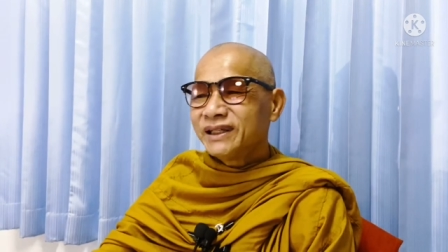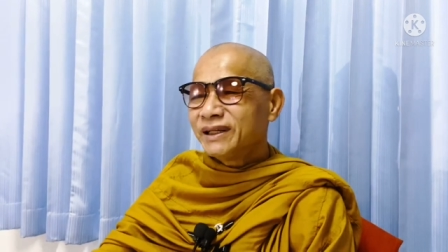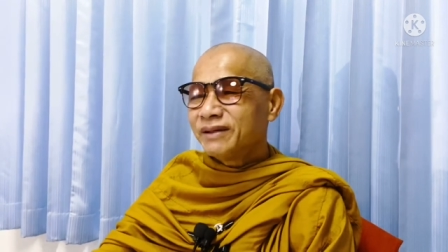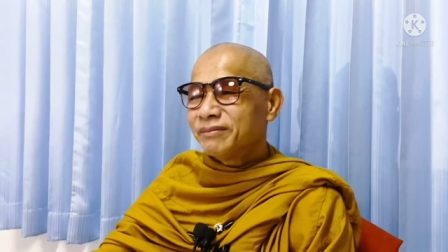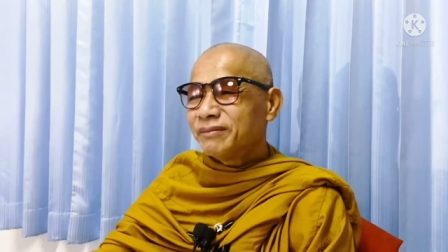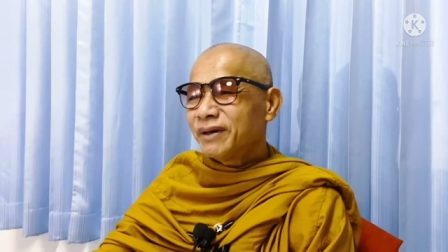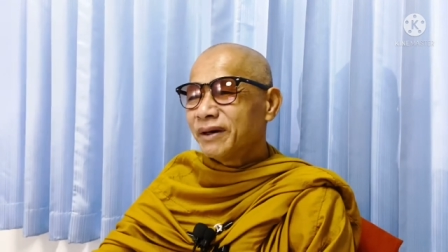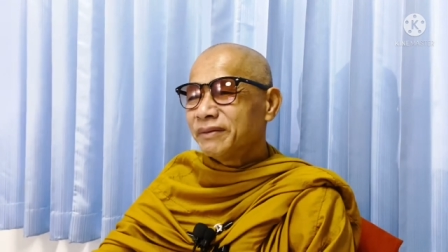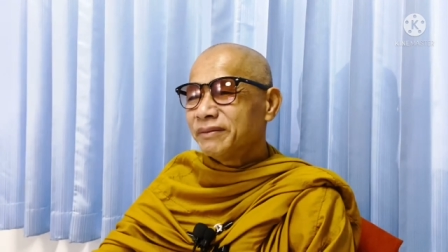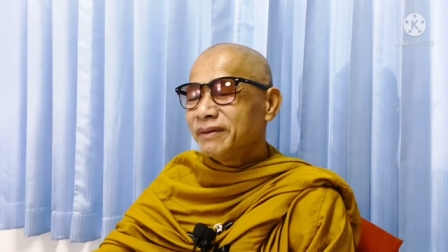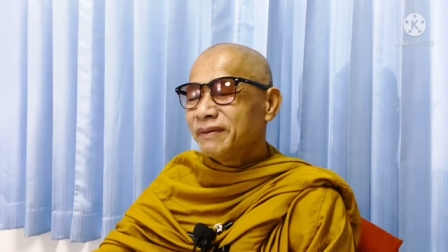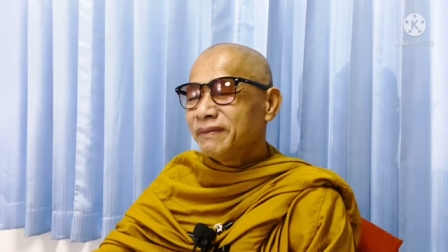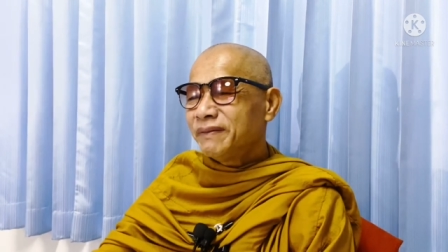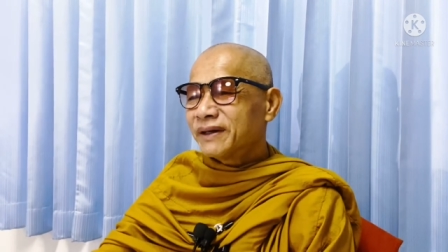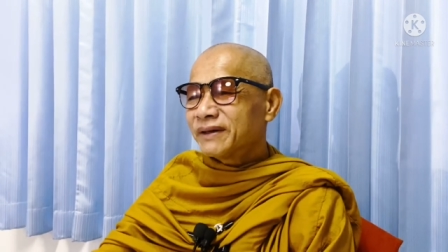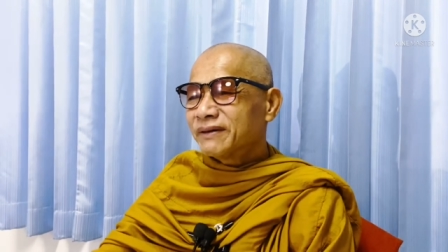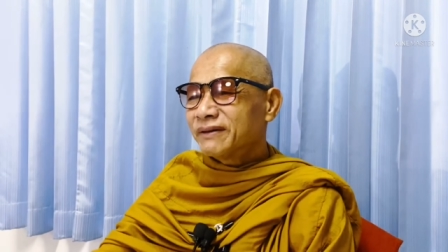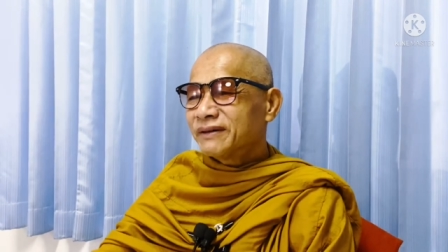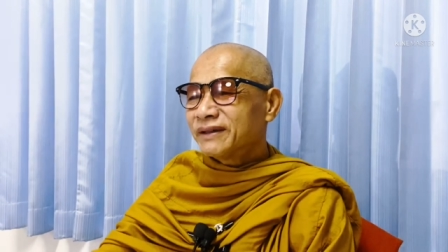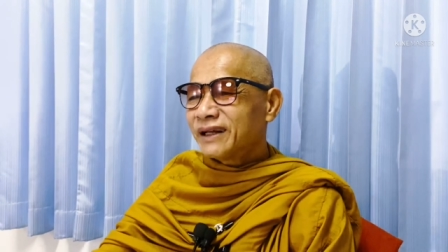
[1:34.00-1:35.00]
ภัยพิบัติ
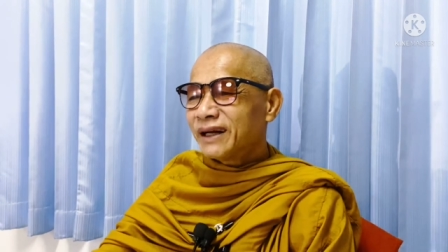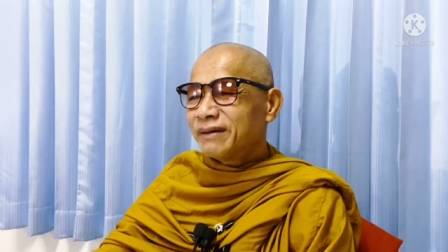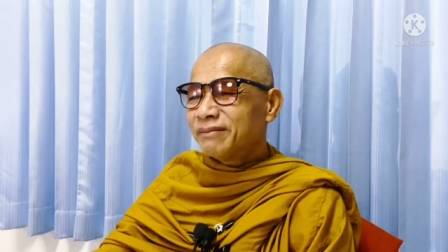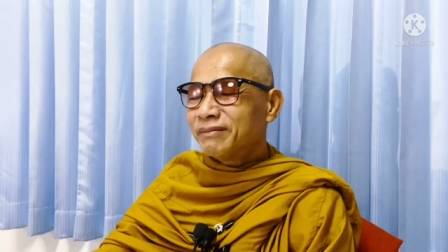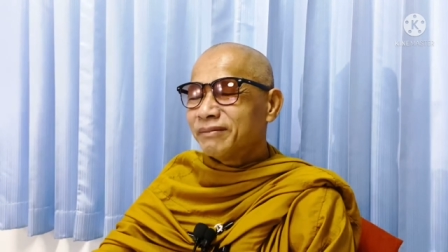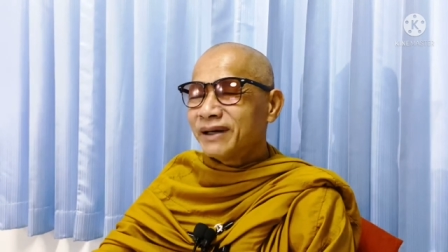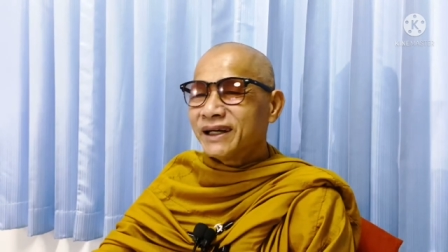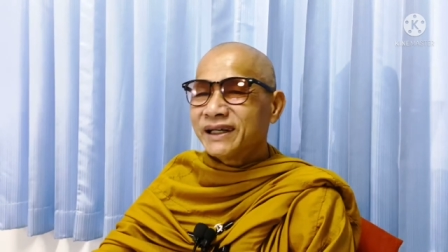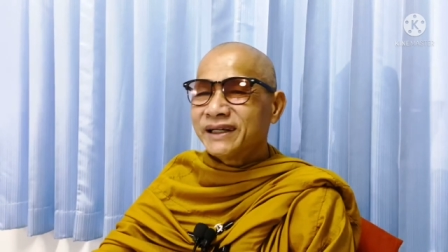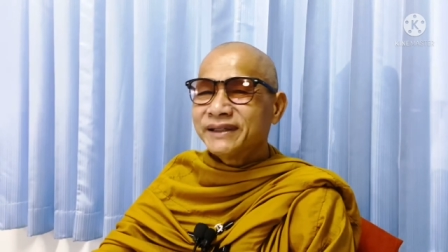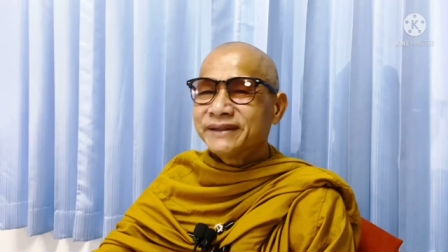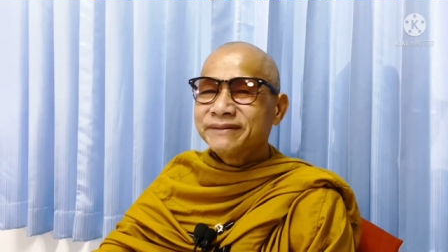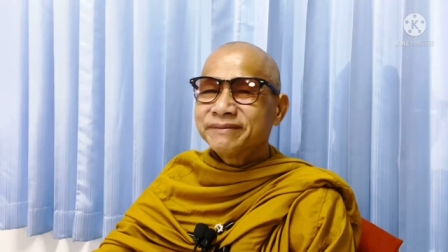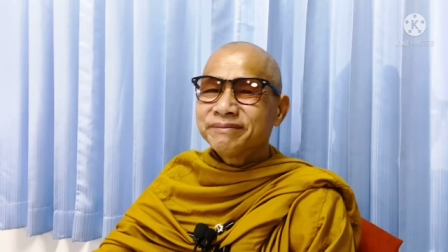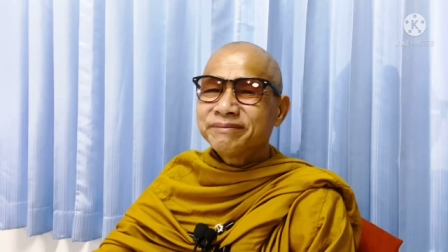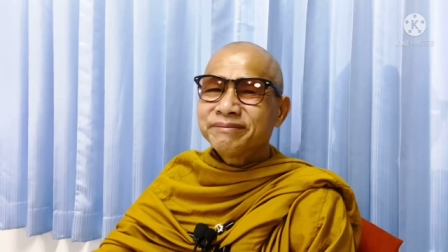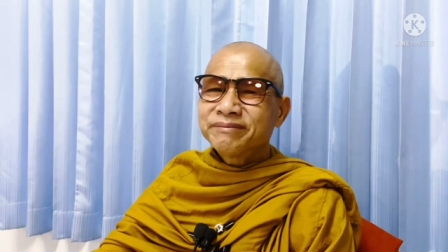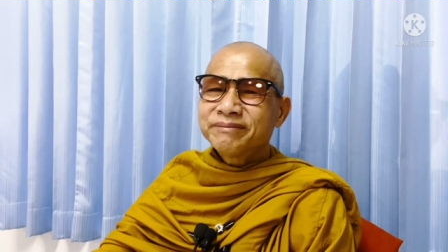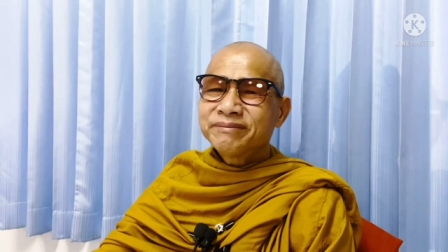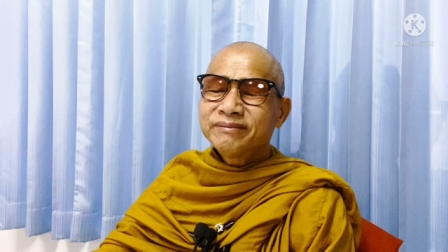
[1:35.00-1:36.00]
ก็ตามมา
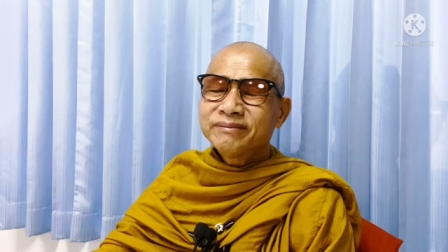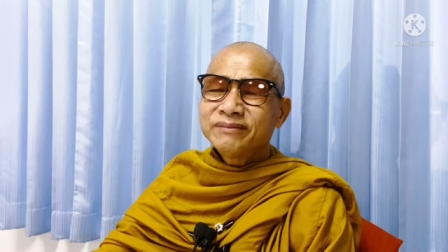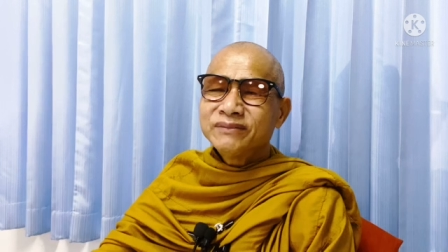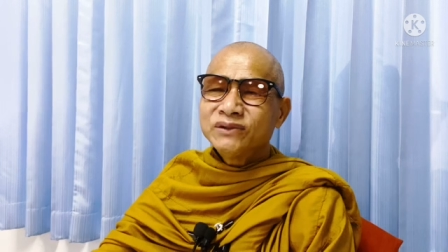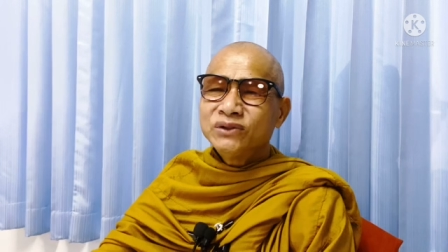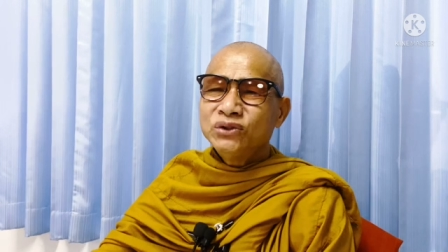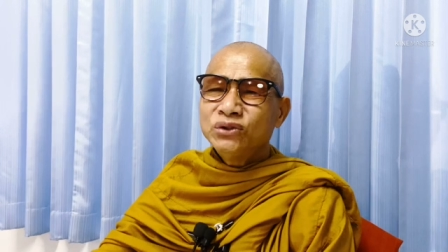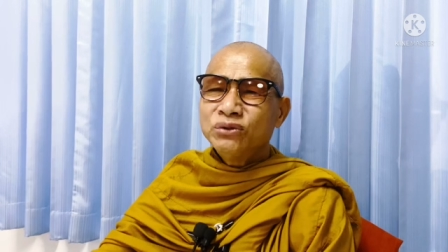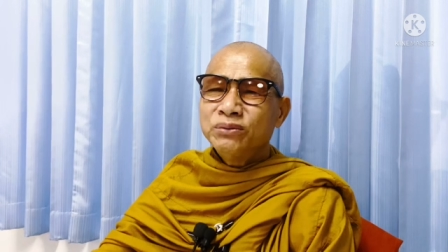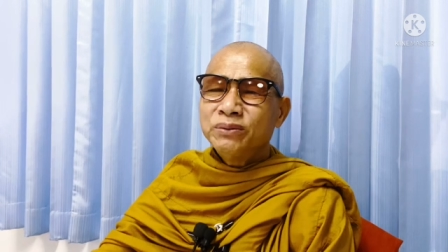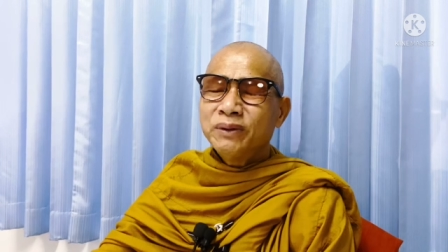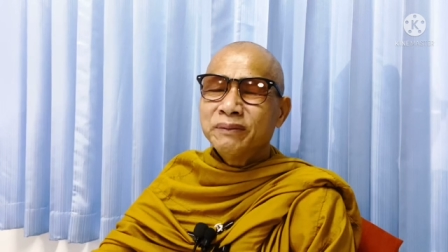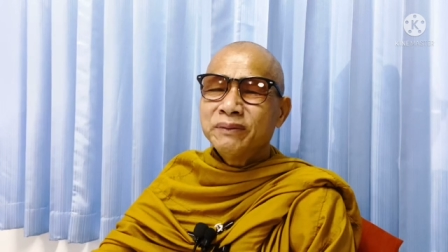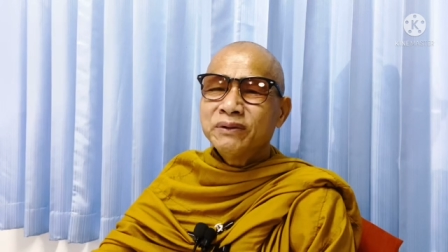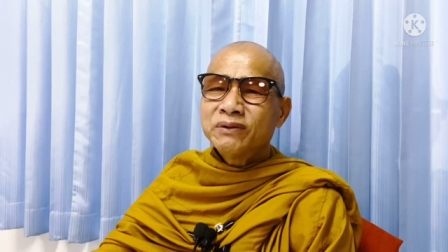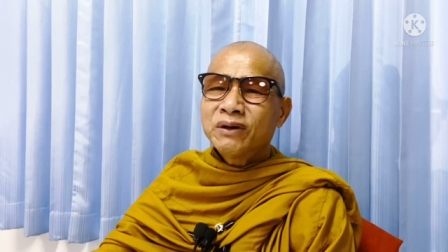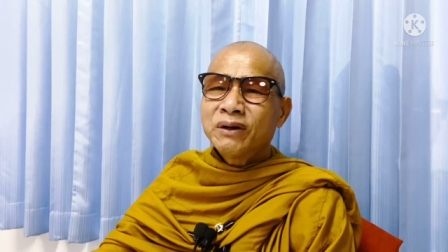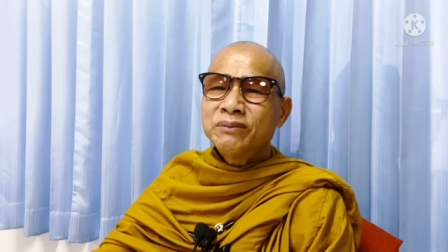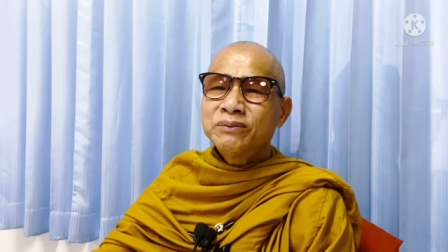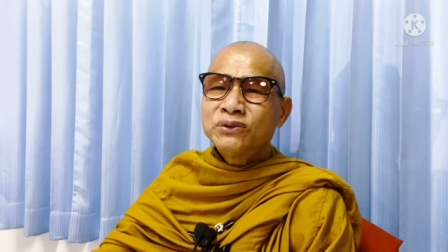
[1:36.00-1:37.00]
อยู่แบบมี
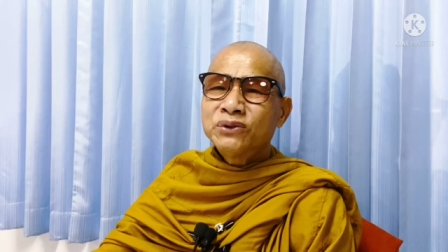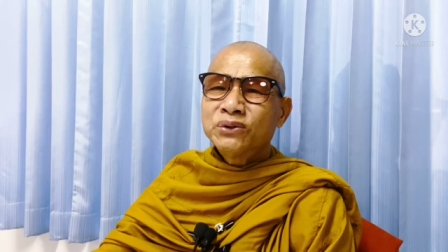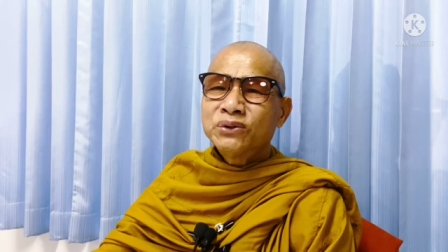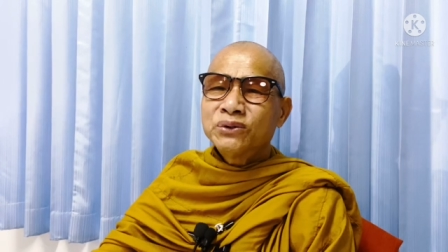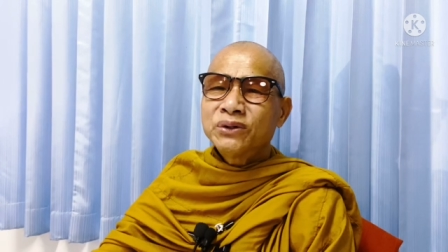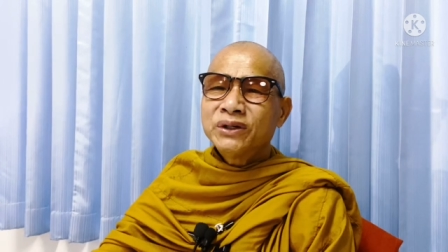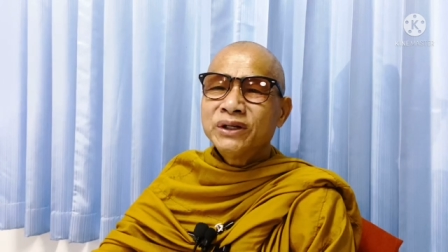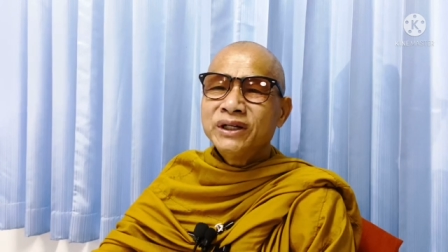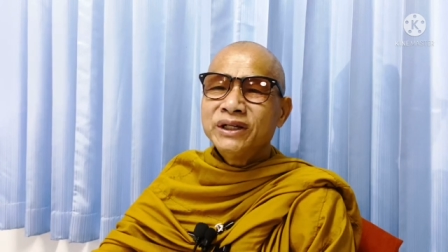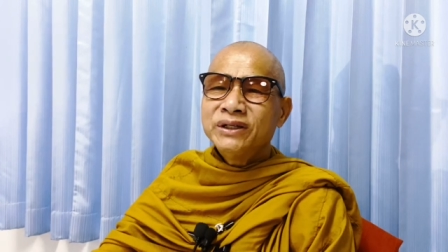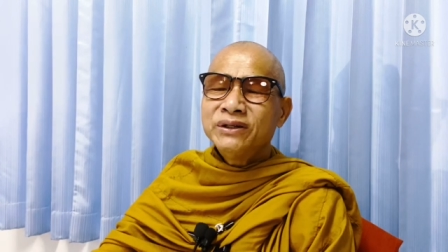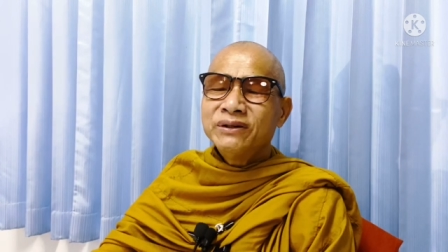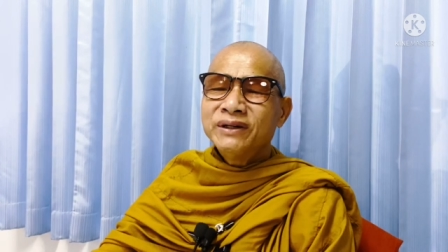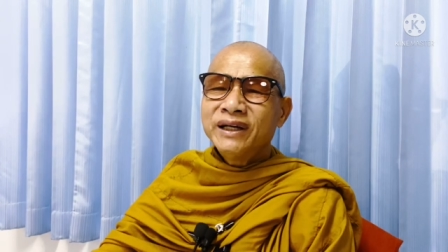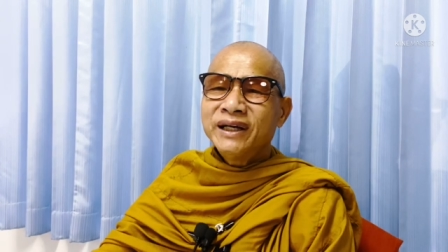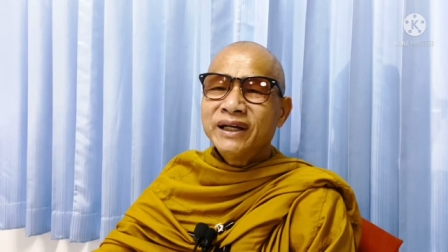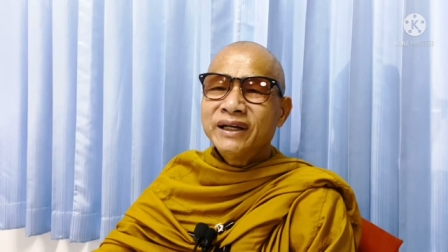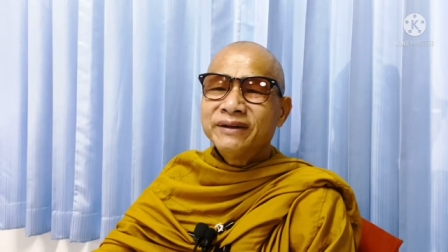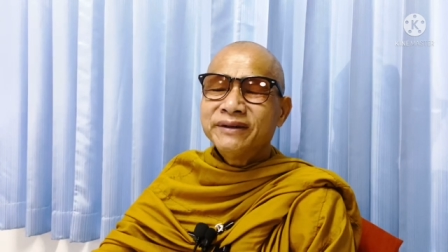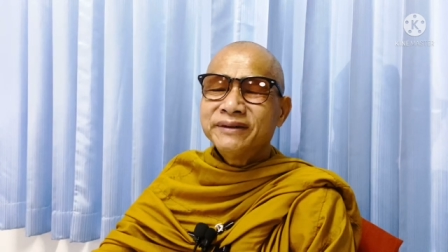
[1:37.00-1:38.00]
ความสุขก็ดีอยู่
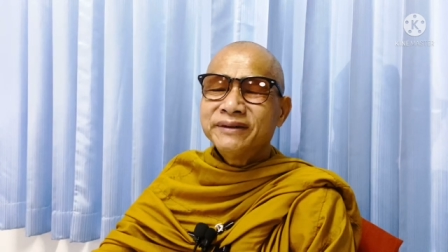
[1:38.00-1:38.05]
แล้ว